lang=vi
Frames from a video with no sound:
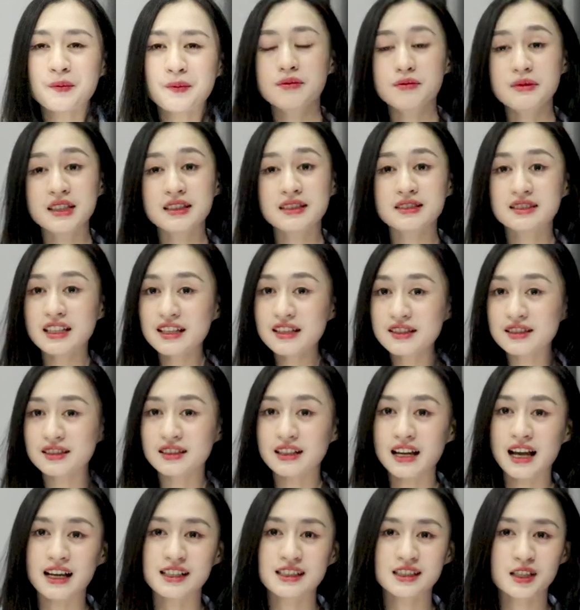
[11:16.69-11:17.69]
Mình tin rằng
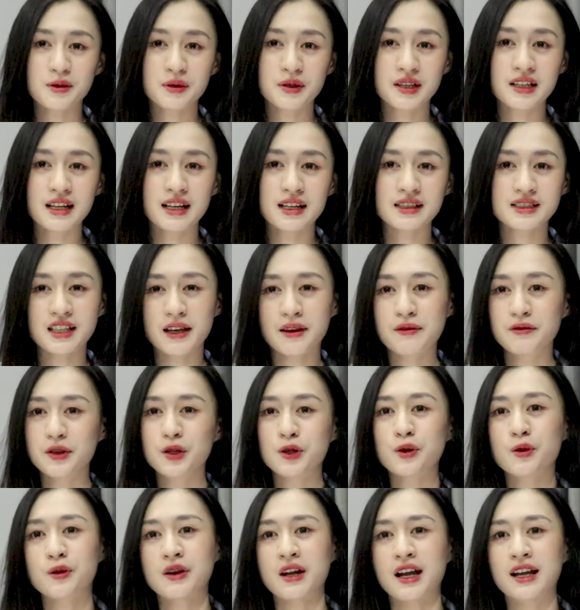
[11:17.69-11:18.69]
là sau khi đã xem
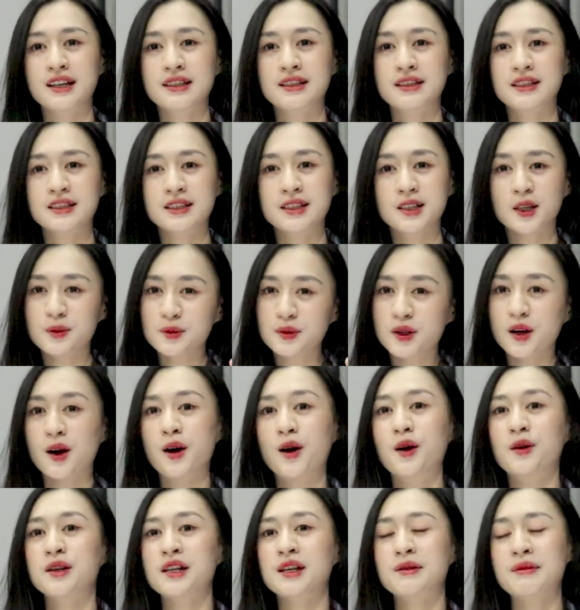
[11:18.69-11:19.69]
video này thì không
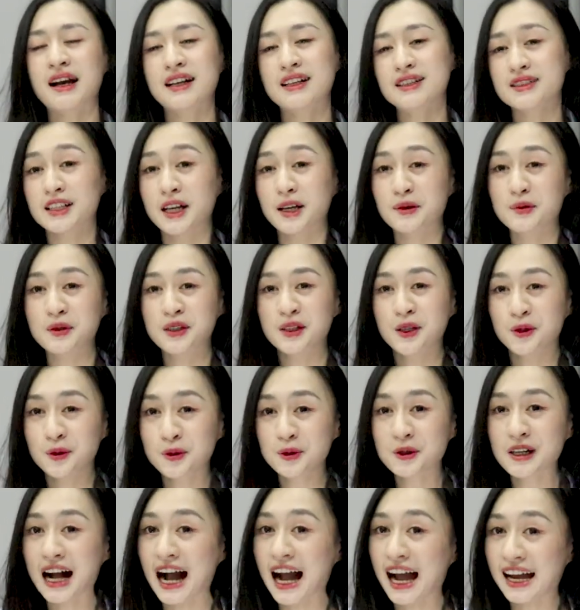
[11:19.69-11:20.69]
khó để bạn trở thành một người
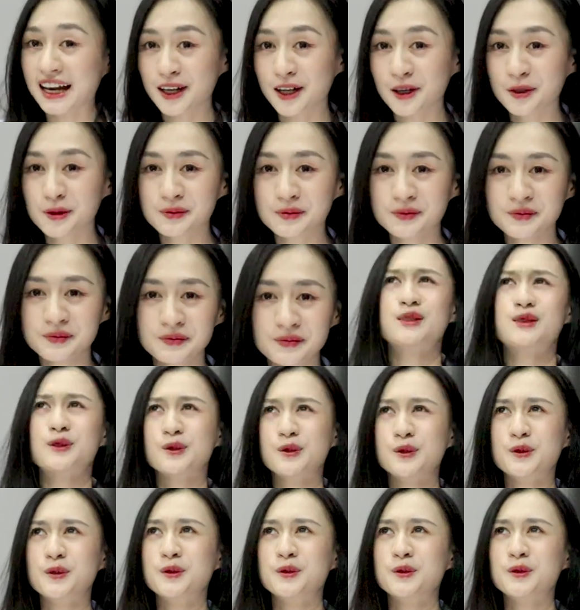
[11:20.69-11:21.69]
hút gái đâu.
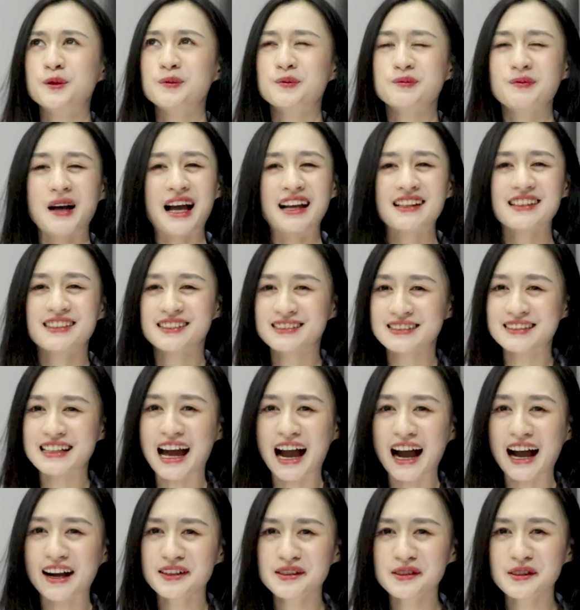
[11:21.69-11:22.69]
Dù bạn xứng
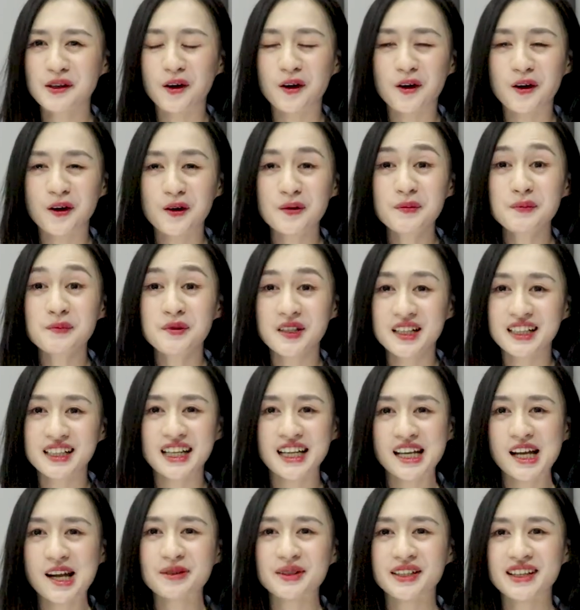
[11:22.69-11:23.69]
đáng có 10
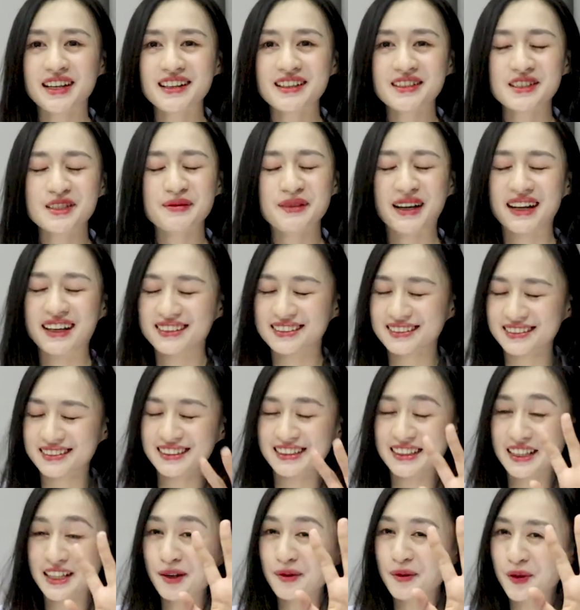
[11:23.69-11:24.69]
người yêu rồi đấy, nhưng mà
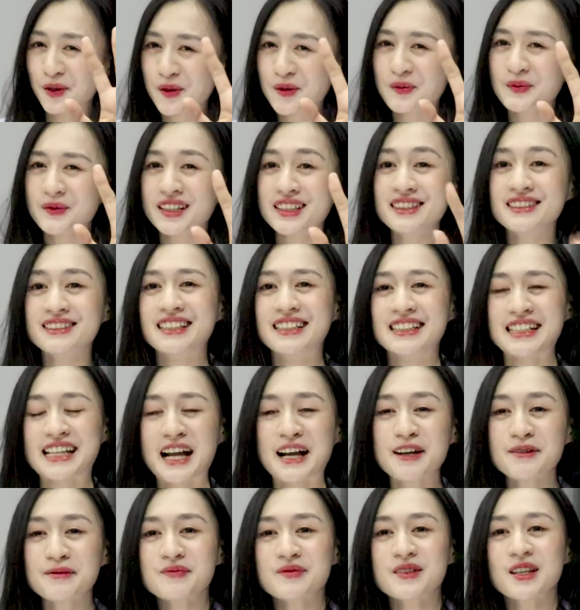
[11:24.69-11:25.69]
đừng yêu một lúc 10 người
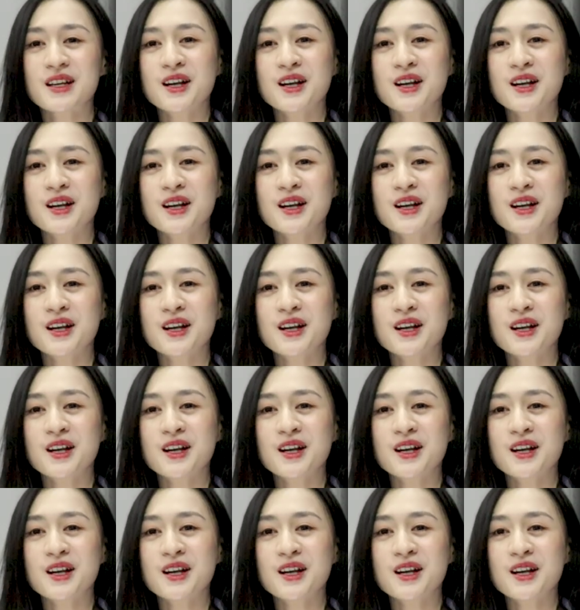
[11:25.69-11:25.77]
nhá.